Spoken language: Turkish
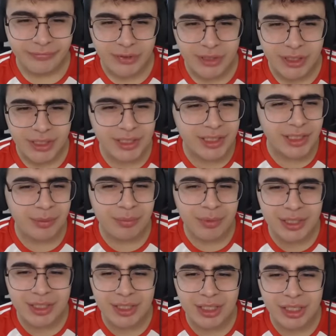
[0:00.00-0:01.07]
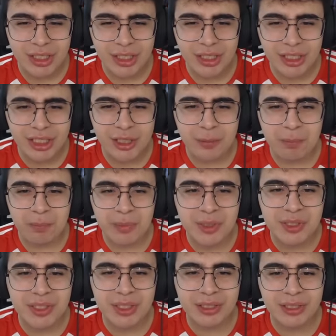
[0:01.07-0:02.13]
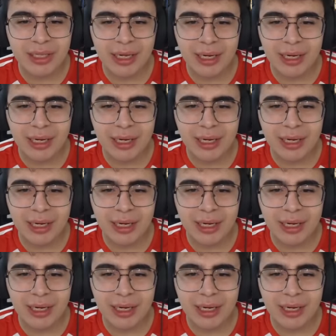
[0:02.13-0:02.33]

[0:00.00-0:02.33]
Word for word: Kisi misi yiyip bitirdiler